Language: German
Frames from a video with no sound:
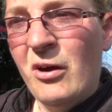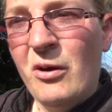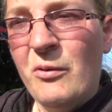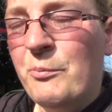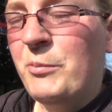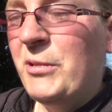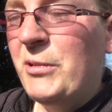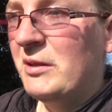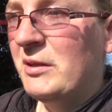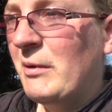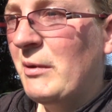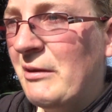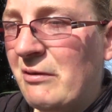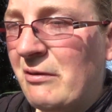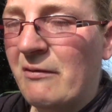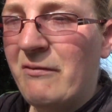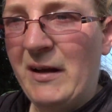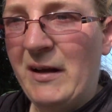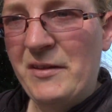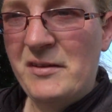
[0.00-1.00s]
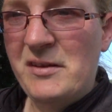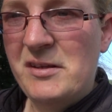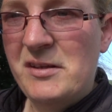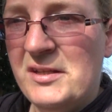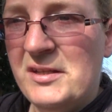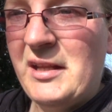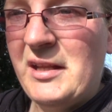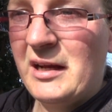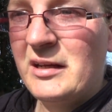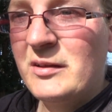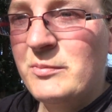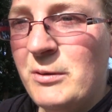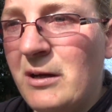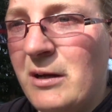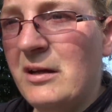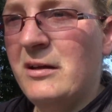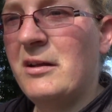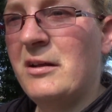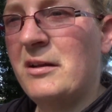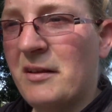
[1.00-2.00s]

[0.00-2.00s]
und bin ihm einfach wahnsinnig dankbar,